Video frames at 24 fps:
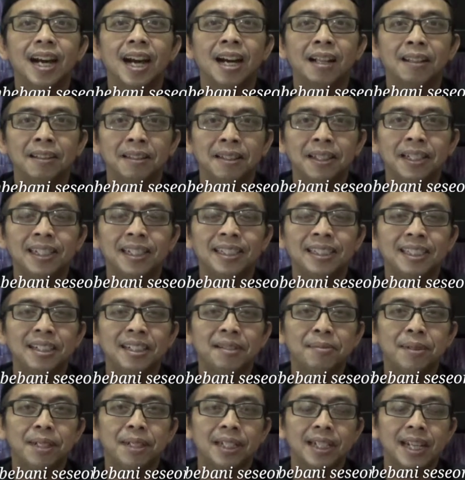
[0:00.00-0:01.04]
Allah di
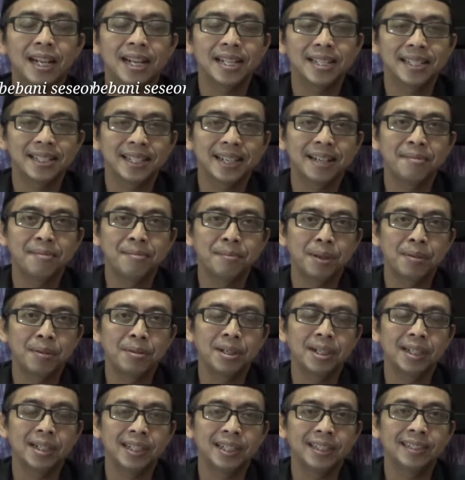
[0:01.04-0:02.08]
sini menegaskan bahwa